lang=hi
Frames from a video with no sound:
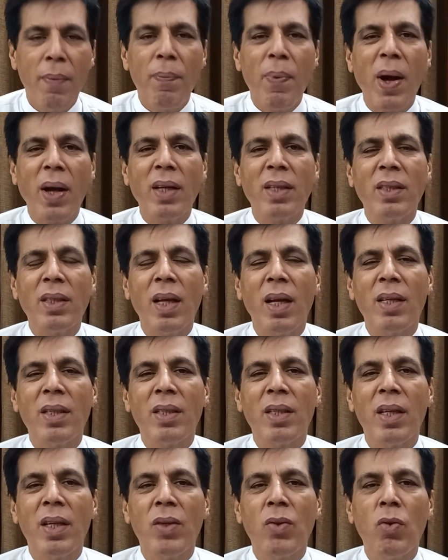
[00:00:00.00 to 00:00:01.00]
पाकिस्तान
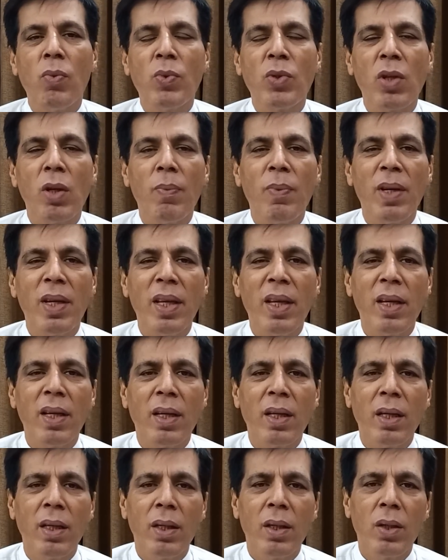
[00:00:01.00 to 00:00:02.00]
से जो मुस्लिम लीग
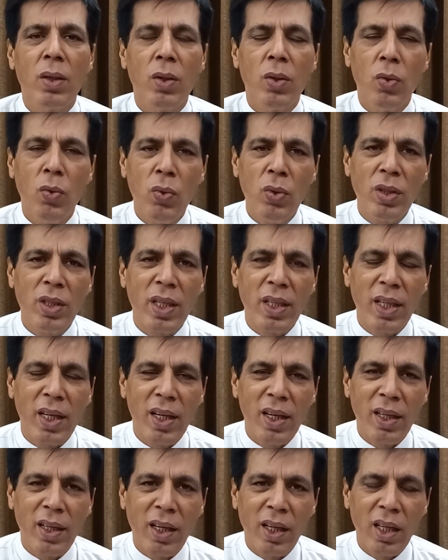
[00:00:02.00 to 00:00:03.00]
नून से
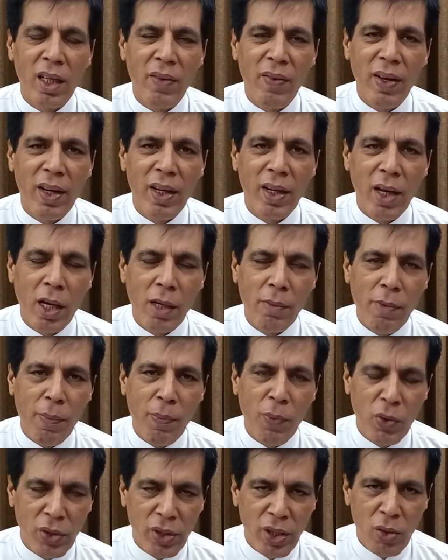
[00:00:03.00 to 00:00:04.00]
तलक रखने वाले रहनमा
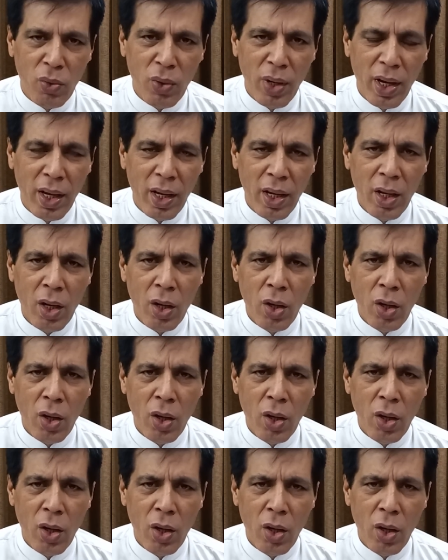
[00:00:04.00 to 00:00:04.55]
पहुँचे हुए हैं